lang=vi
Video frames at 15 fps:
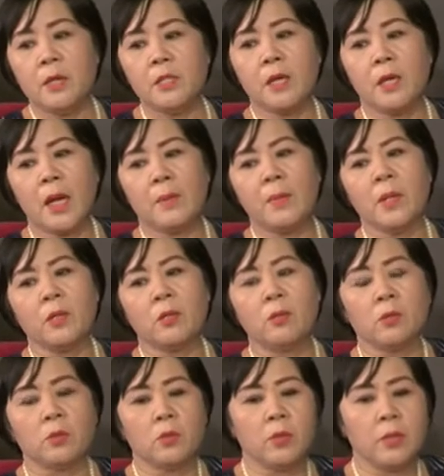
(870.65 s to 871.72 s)
trở lại bình
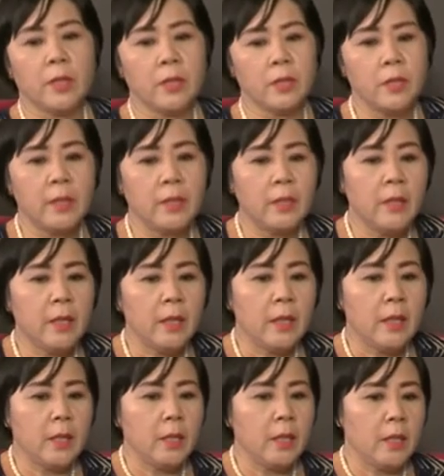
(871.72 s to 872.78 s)
thường rồi ấy, thì,
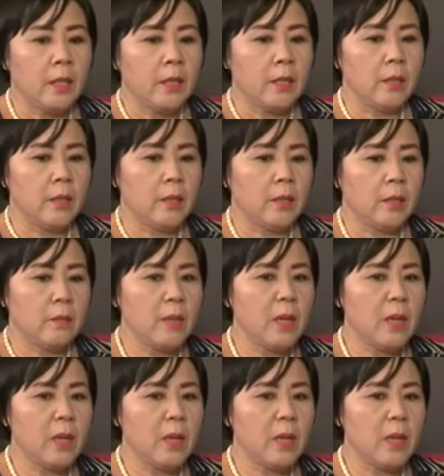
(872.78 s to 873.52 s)
thì uh,